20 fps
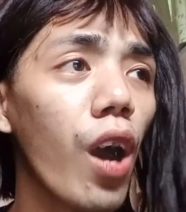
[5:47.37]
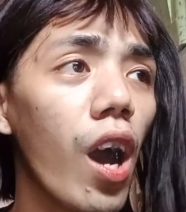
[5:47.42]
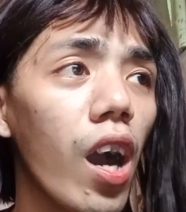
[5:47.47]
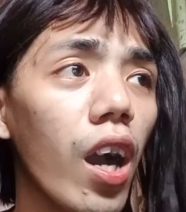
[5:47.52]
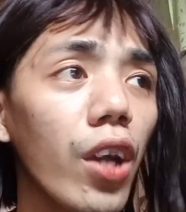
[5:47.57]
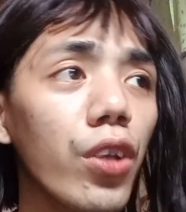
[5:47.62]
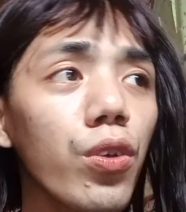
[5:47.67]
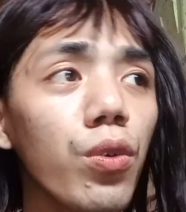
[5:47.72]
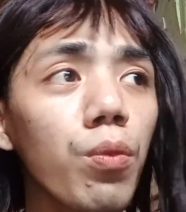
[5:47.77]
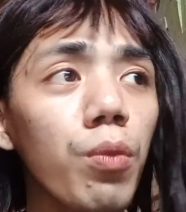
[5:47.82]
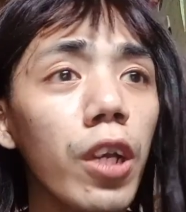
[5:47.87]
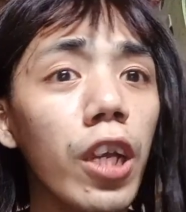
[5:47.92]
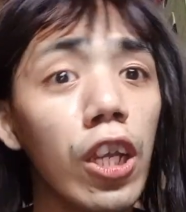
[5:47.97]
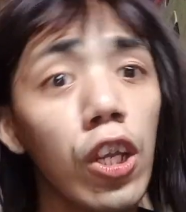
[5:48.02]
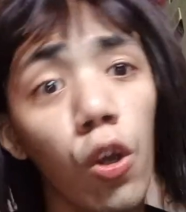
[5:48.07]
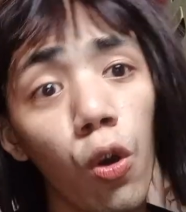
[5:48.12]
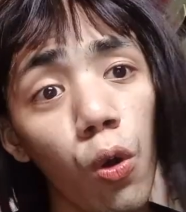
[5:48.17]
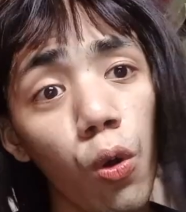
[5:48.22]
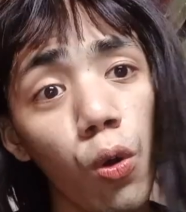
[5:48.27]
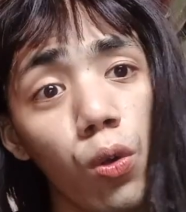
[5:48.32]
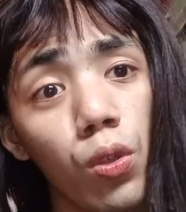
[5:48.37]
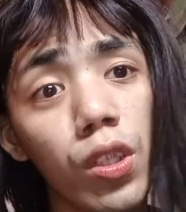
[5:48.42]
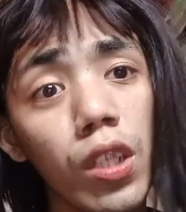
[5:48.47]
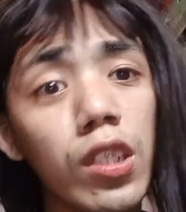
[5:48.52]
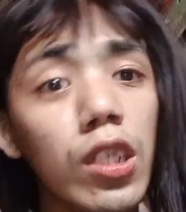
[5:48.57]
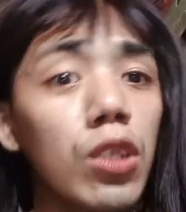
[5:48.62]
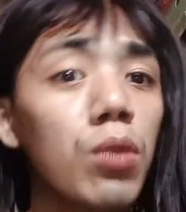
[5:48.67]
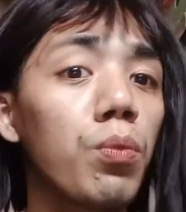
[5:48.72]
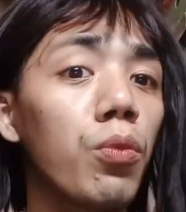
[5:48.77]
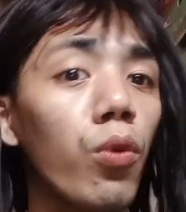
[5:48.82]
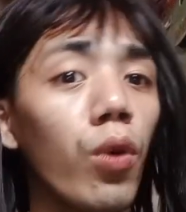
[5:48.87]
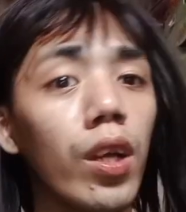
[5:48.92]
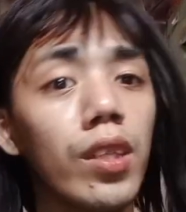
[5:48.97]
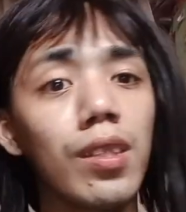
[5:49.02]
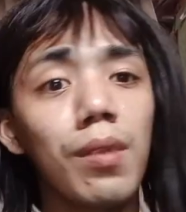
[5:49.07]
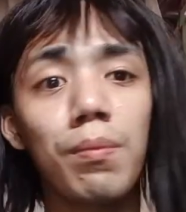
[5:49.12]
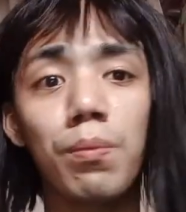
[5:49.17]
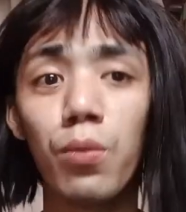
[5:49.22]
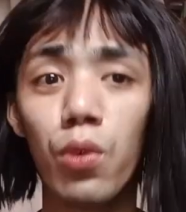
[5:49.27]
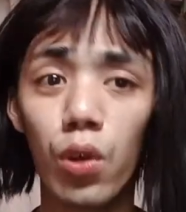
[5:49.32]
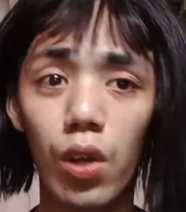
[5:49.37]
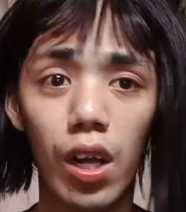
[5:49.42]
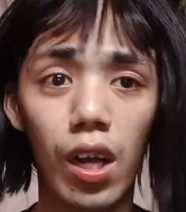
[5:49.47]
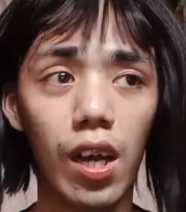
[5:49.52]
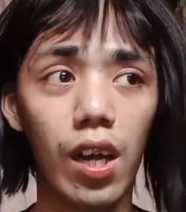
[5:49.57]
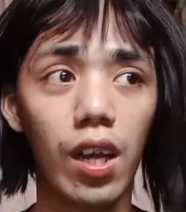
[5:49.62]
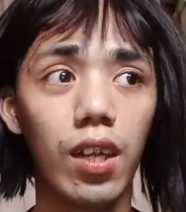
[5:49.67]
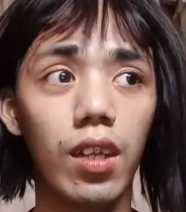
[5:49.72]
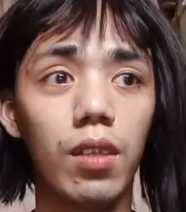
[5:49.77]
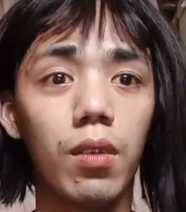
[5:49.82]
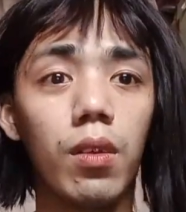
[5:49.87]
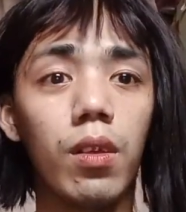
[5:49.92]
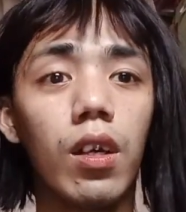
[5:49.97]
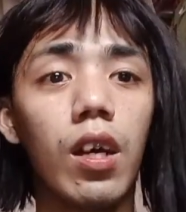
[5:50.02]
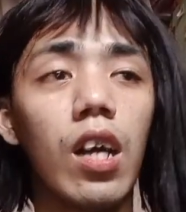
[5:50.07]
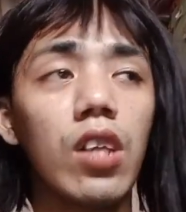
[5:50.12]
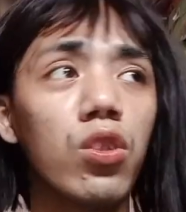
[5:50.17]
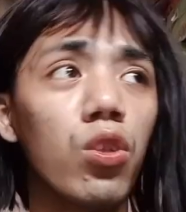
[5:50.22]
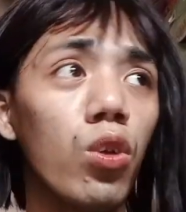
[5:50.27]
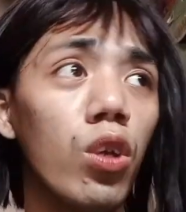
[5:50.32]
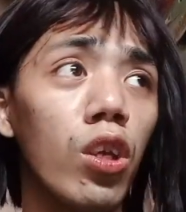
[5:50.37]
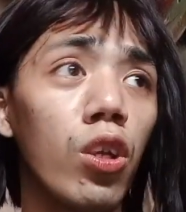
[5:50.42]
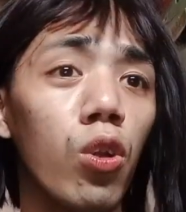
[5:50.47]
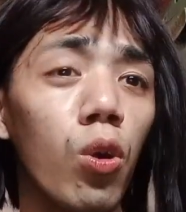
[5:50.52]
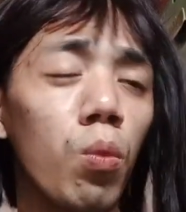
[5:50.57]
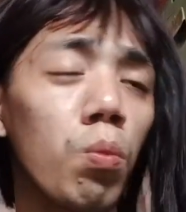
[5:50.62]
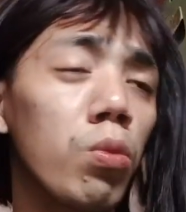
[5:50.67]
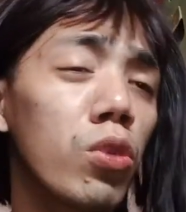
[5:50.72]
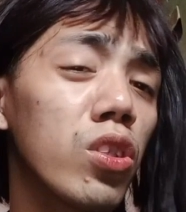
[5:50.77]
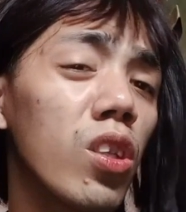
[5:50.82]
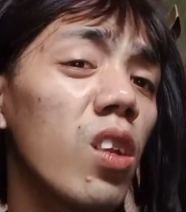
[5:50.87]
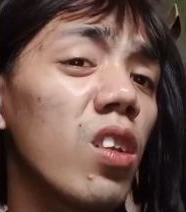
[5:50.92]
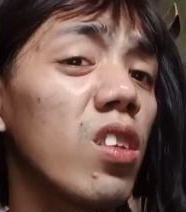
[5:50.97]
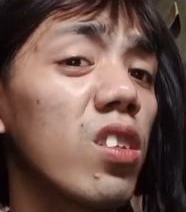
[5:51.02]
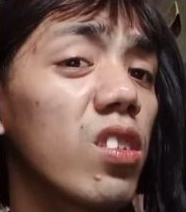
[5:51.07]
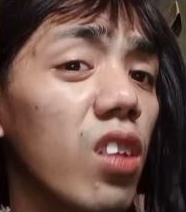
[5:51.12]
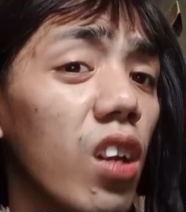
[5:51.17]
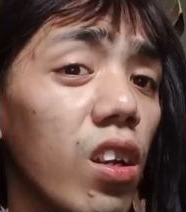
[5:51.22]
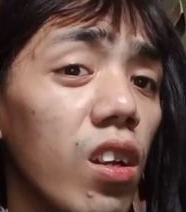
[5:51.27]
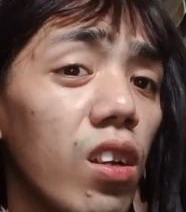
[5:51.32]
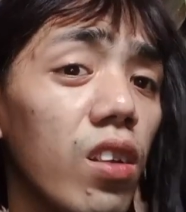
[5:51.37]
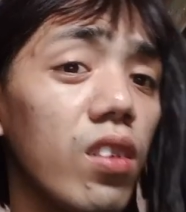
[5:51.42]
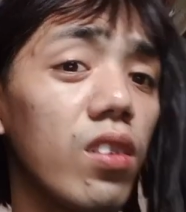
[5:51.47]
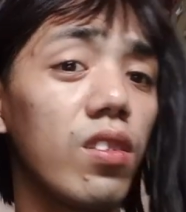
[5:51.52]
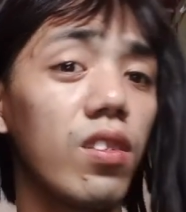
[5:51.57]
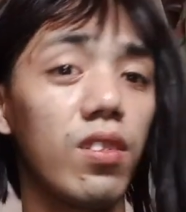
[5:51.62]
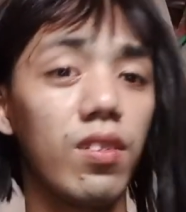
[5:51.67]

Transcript: kakayong ilong na tinubukan ng mukha kasi ilong busal-sal.